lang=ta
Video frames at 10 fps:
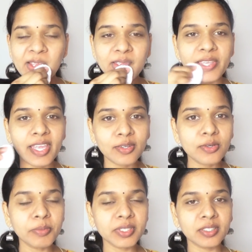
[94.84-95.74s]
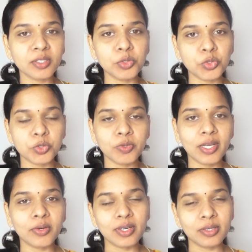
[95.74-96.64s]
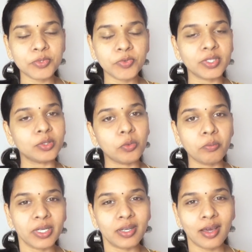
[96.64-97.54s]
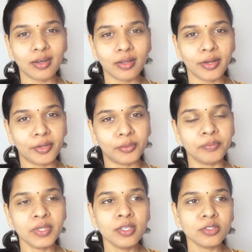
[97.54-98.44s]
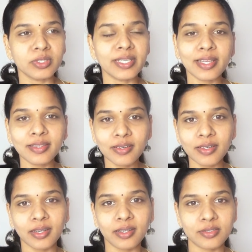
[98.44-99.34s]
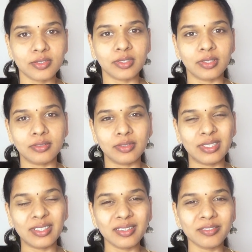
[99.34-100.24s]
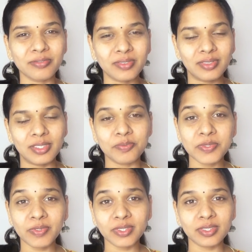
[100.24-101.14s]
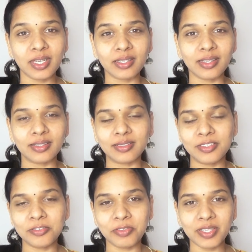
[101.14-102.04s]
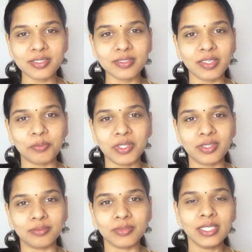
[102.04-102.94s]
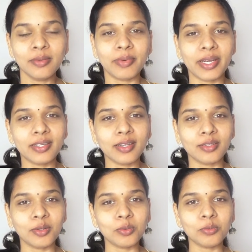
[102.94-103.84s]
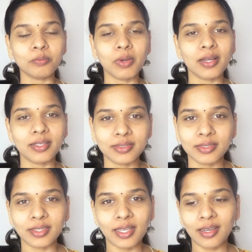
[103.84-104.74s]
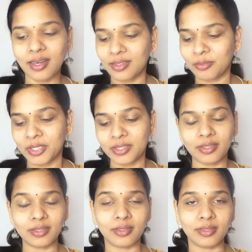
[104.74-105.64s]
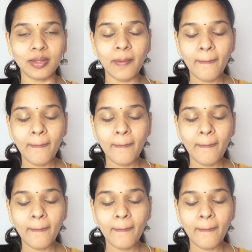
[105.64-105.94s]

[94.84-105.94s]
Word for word: ஸோ எனக்கும் பார்த்திங்கன்னா யூஸ்வலாக என்னோடய லிப்ஸ் வந்து ரொம்ப டார்க் ஆகிடும் ஸோ நிறைய தடவை நான் நினச்சிருக்கேன் என்னடா லிப்ஸ் வந்து டார்க்காக இருக்கனால ஃபேஸ் எப்படி ப்ரைட்டாக இருந்தாலும் பார்க்குறதுக்கு நல்லா இல்லாத மாதிரி இருக்குன்னு